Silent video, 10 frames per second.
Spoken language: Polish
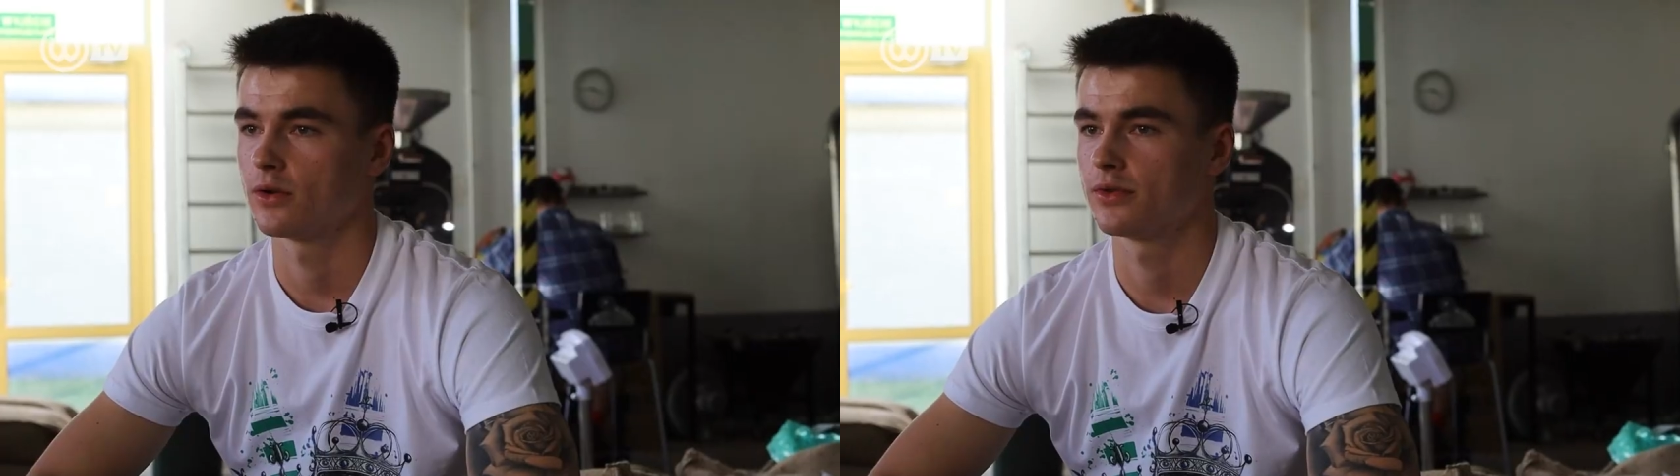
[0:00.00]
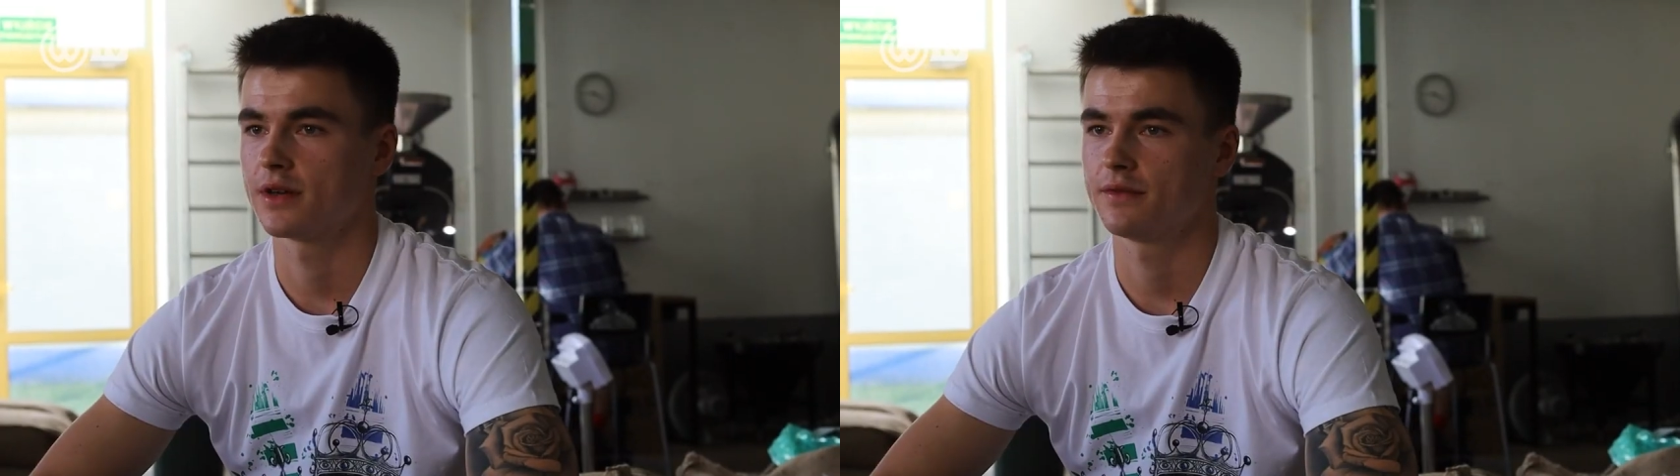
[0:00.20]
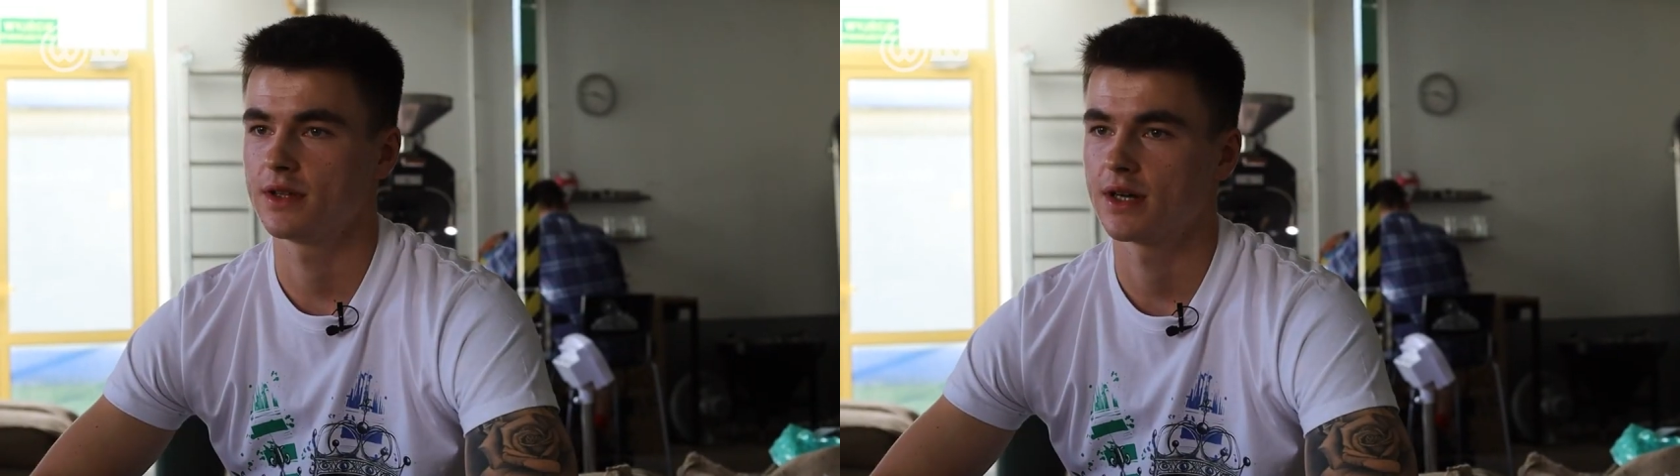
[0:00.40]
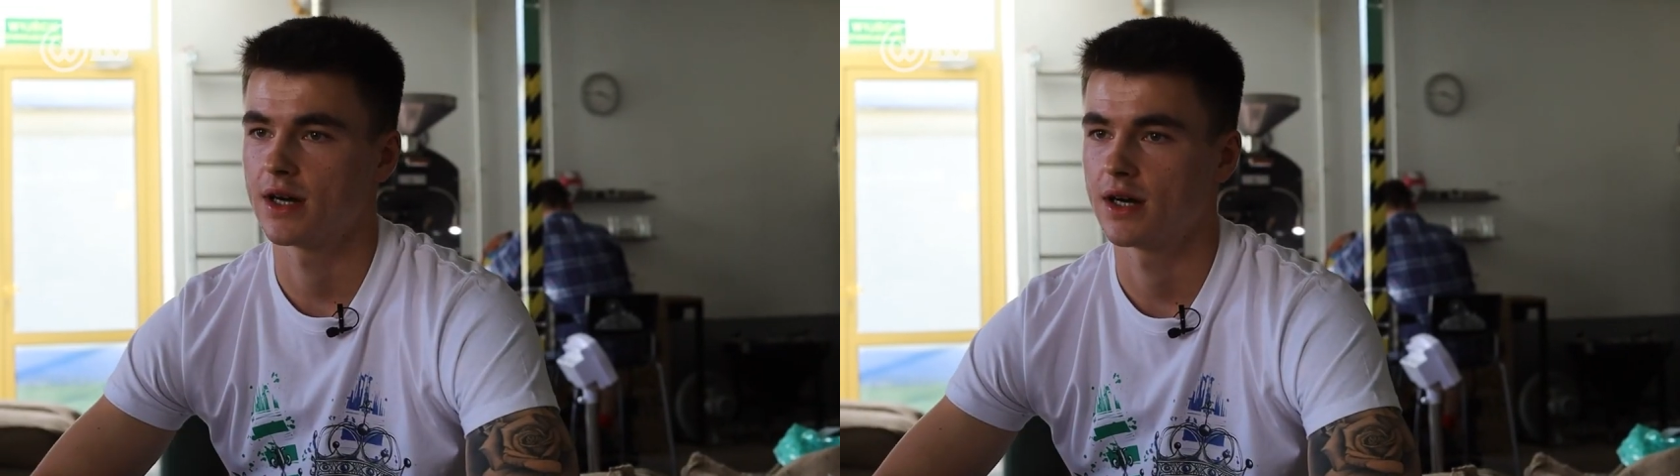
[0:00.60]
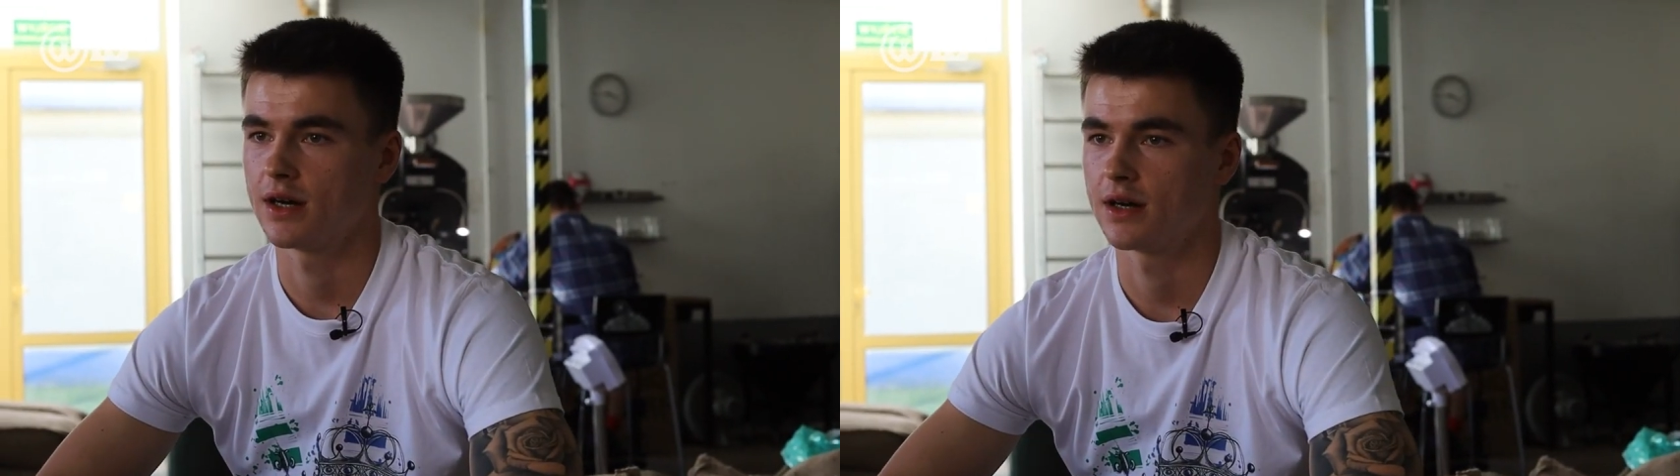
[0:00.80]
Od
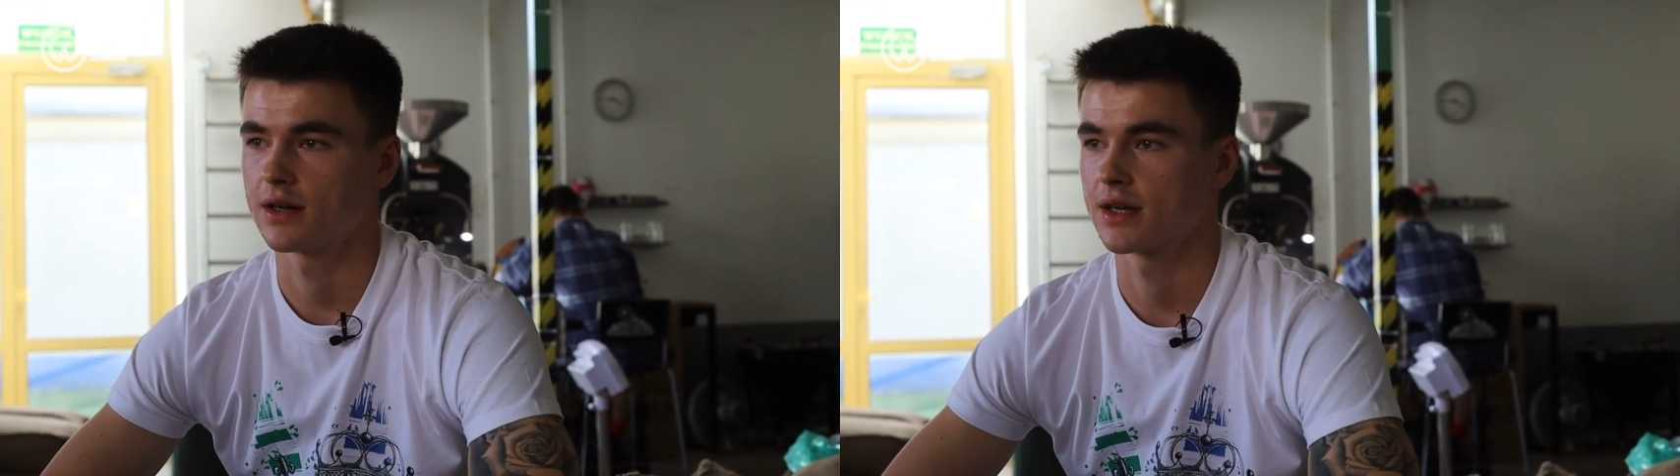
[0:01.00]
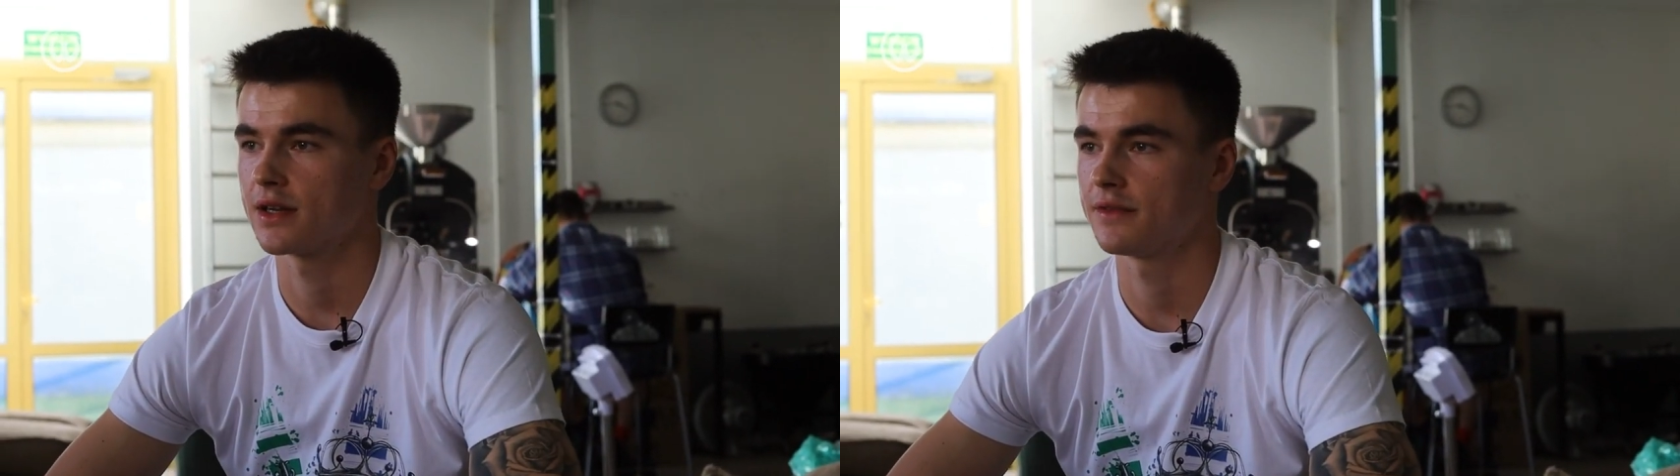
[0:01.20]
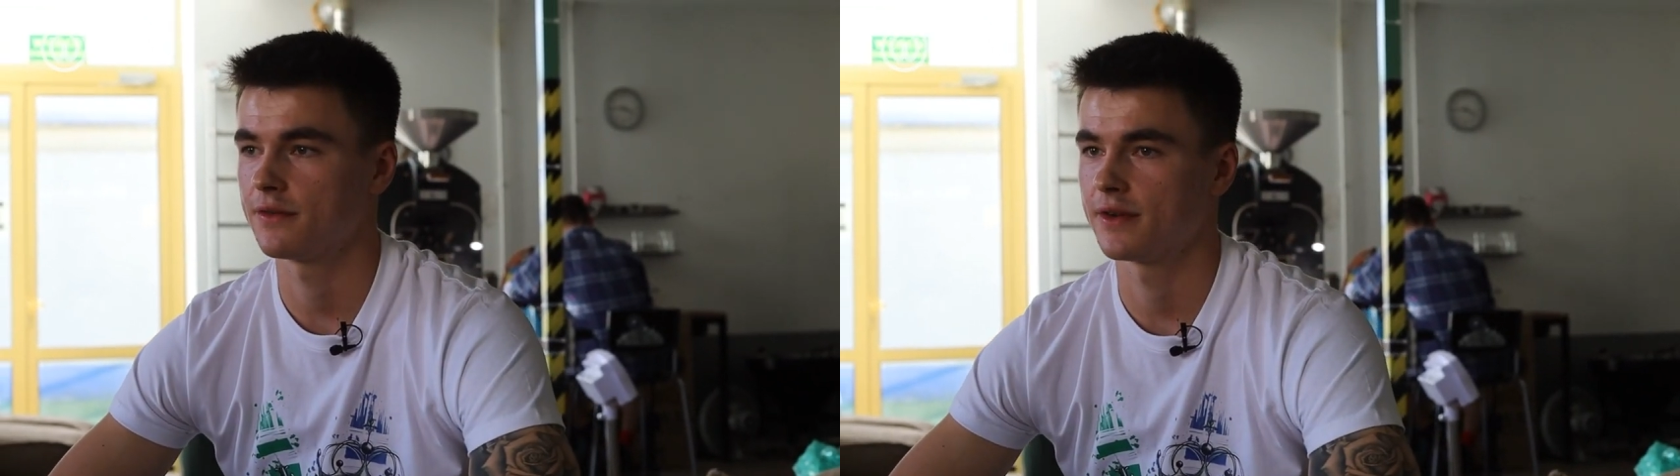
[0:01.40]
Dawida grę w